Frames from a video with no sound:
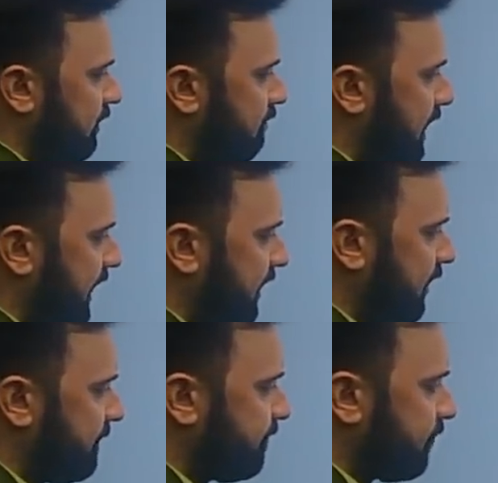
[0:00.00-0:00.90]
की
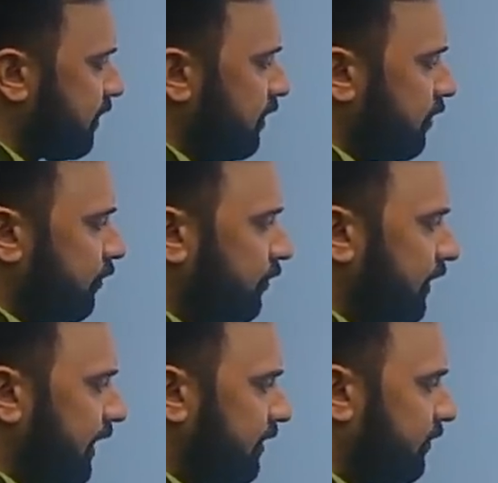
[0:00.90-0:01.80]
लंबाई
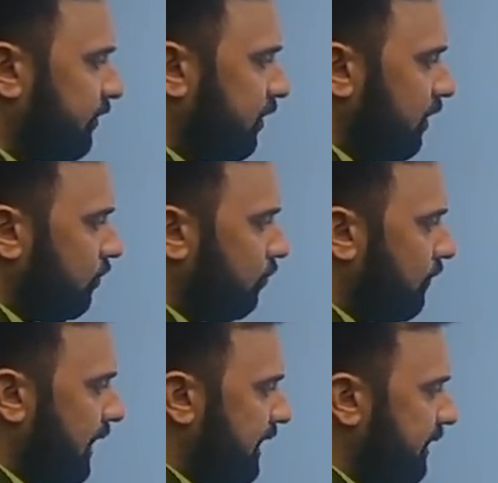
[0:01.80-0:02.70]
सिक्स
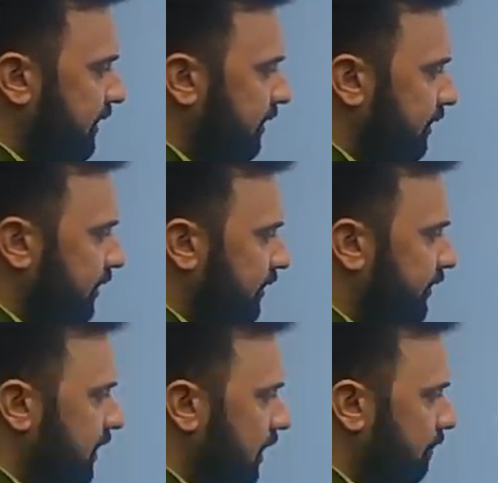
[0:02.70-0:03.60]
वन
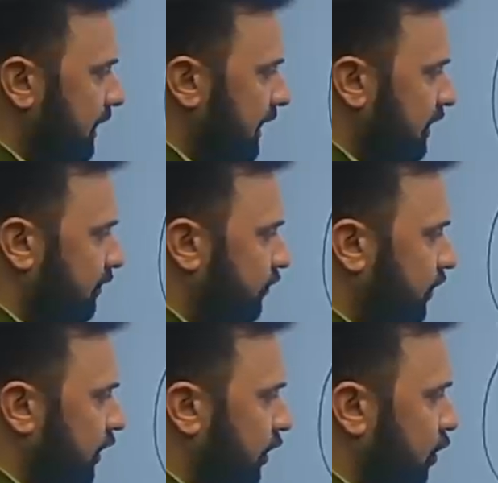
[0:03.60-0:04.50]
डबल
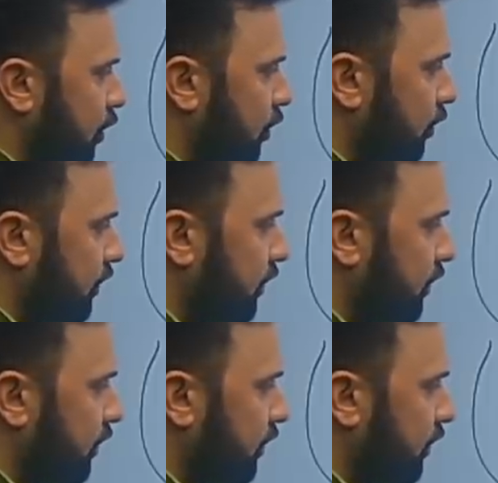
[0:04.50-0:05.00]
जीरो